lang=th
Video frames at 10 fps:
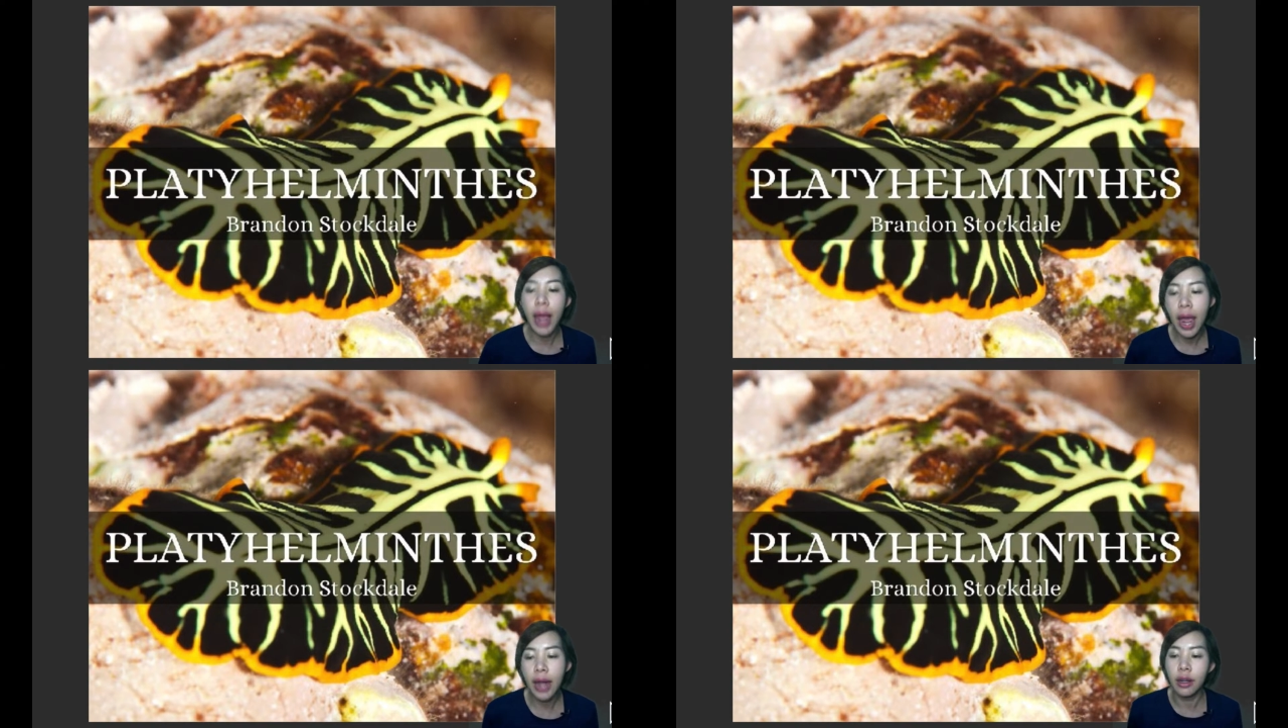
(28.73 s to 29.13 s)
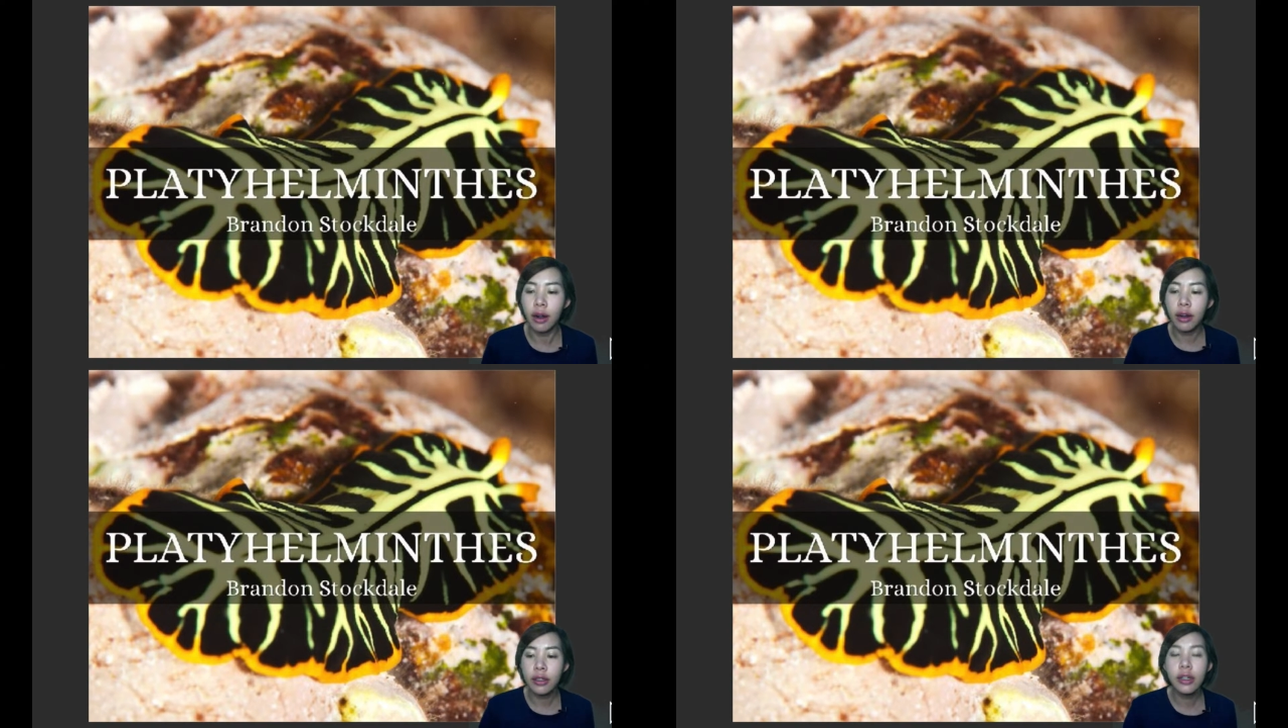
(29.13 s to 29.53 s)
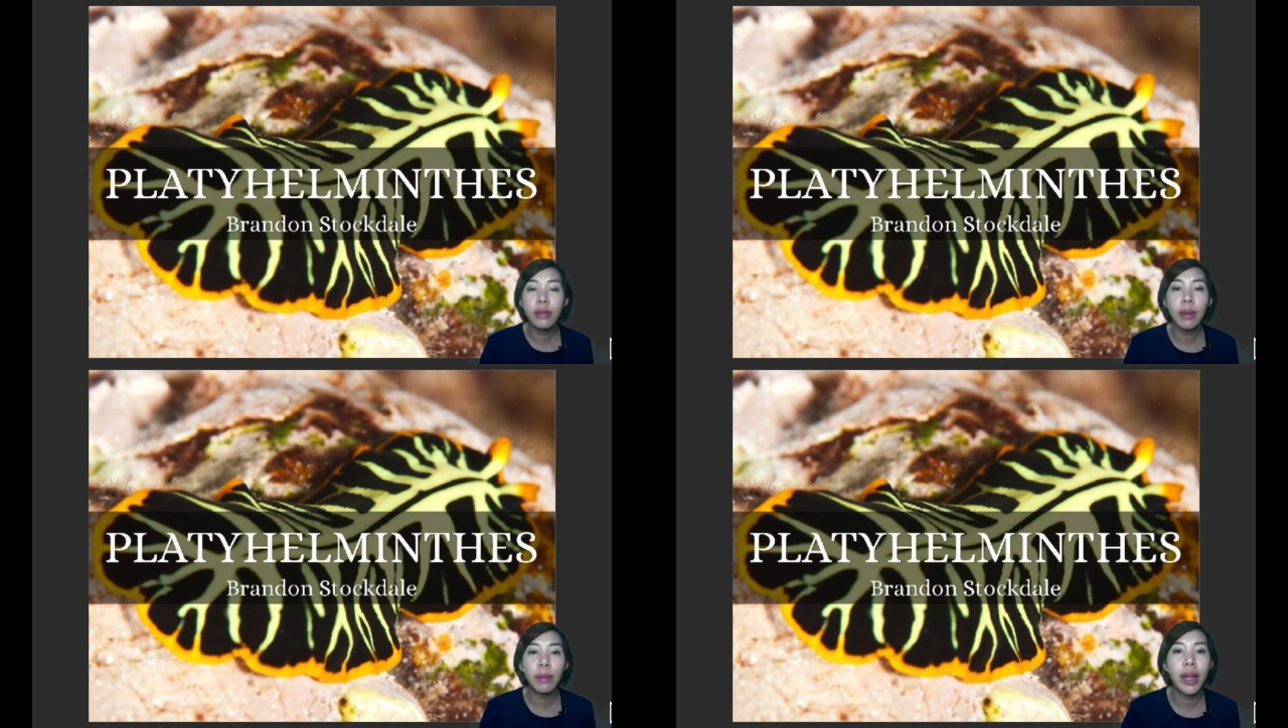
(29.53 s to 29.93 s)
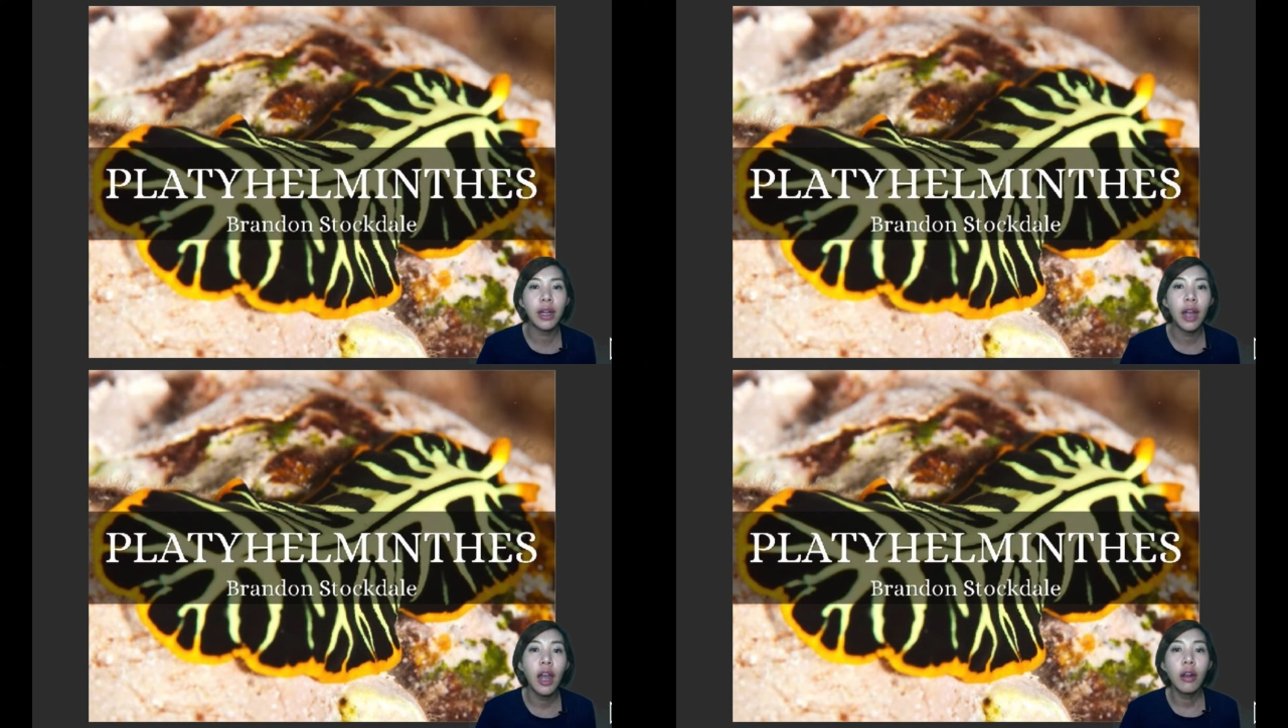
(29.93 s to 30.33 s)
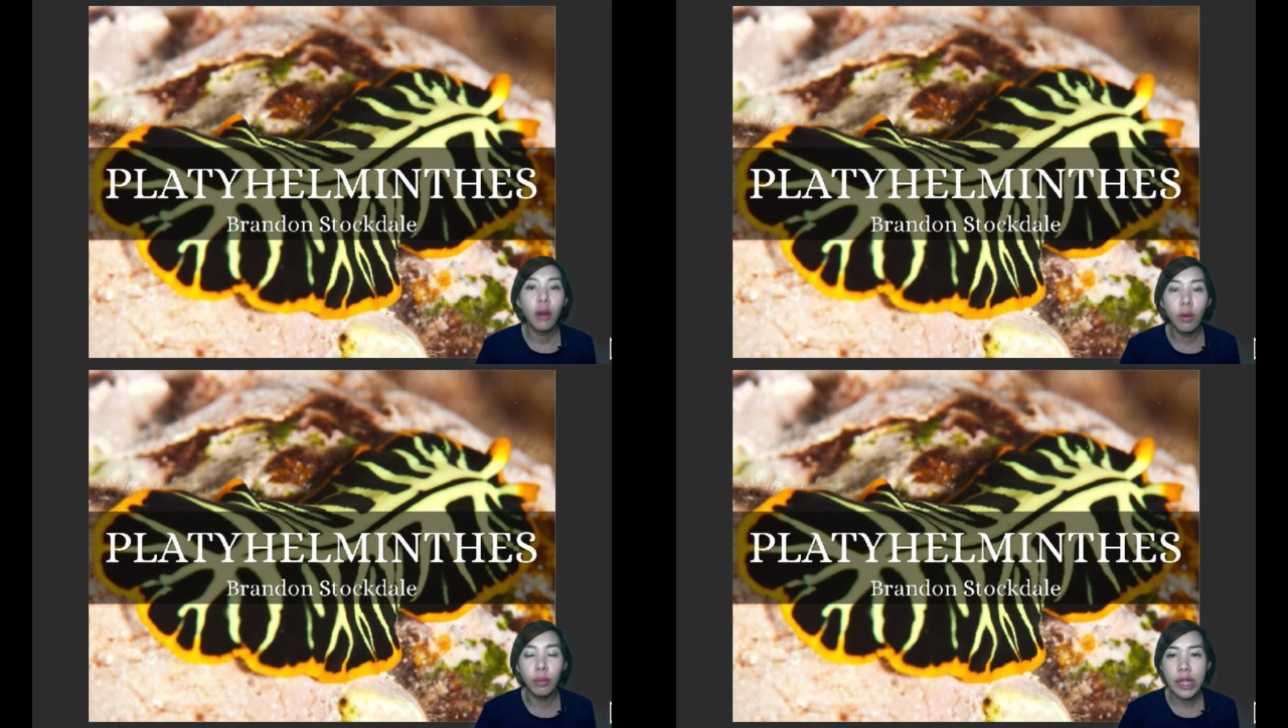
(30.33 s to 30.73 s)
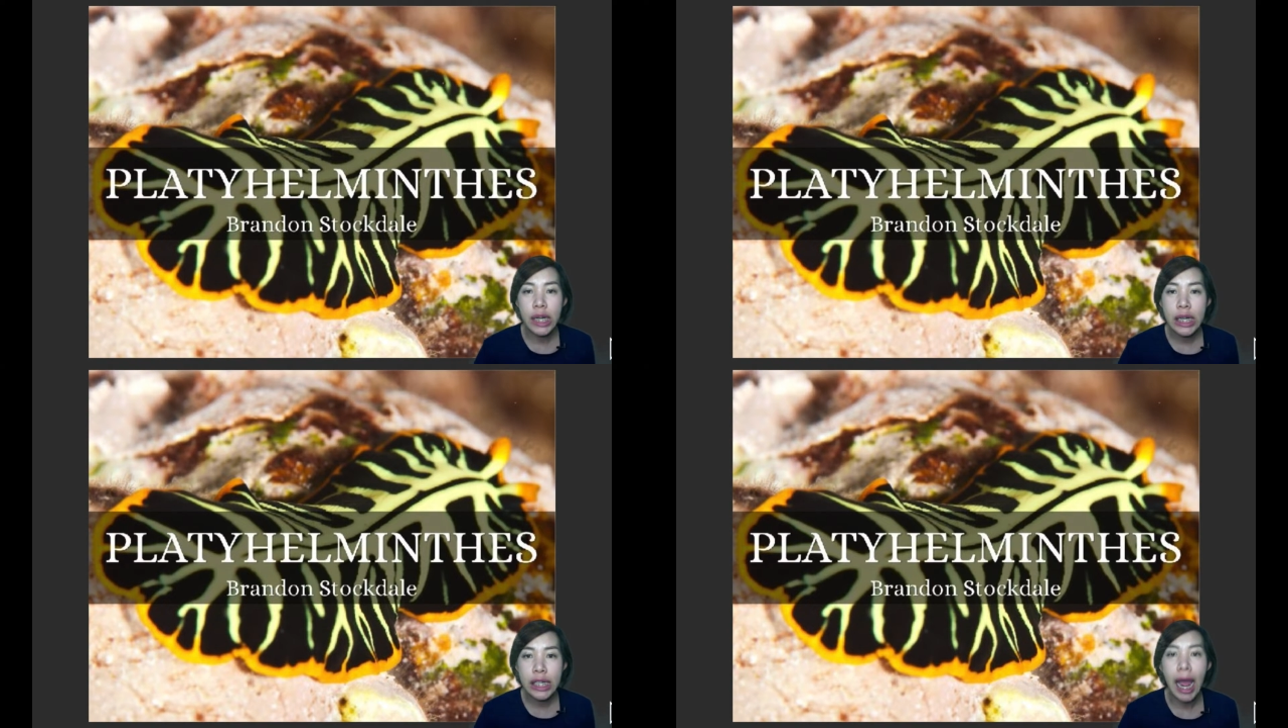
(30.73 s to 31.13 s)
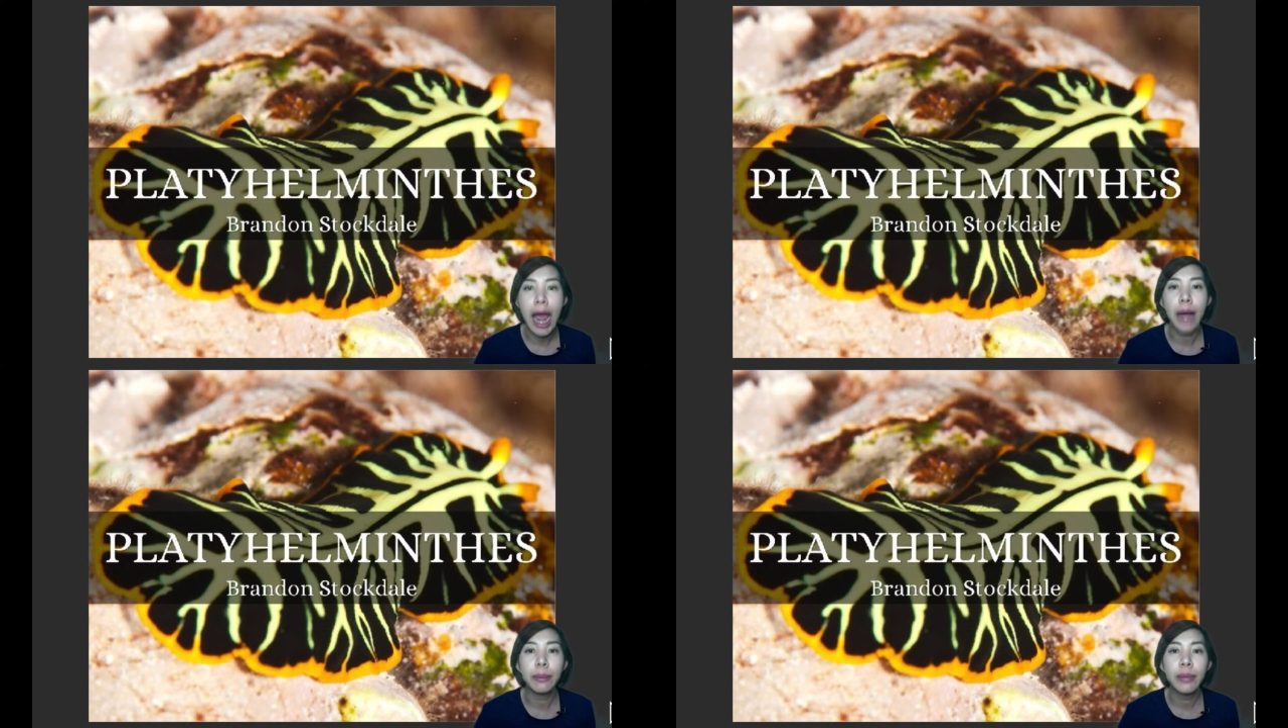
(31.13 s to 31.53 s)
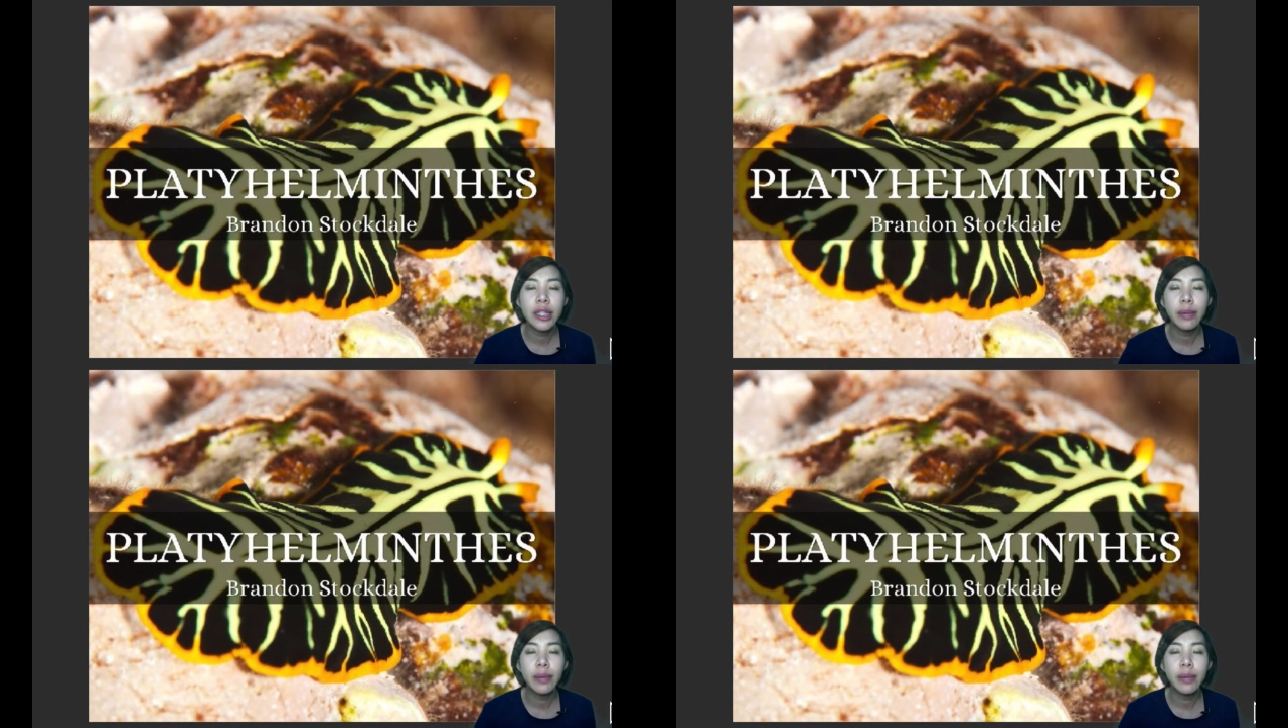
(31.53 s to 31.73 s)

นเนาะซึ่งมันเป็นกลุ่มที่ 3 ใช่ไหม